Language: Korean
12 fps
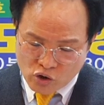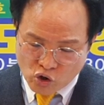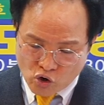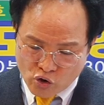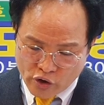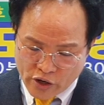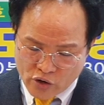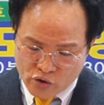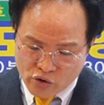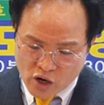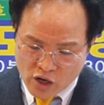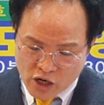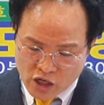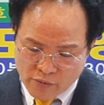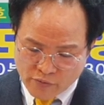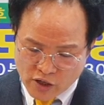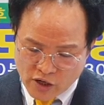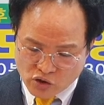더럽게 여겨 하나님
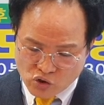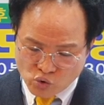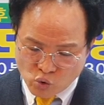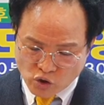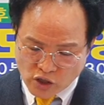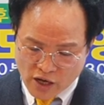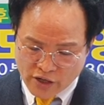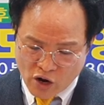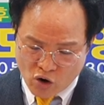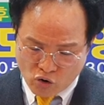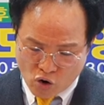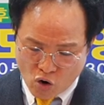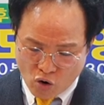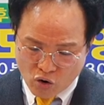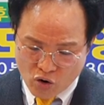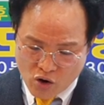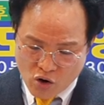산에서 쫓아내었고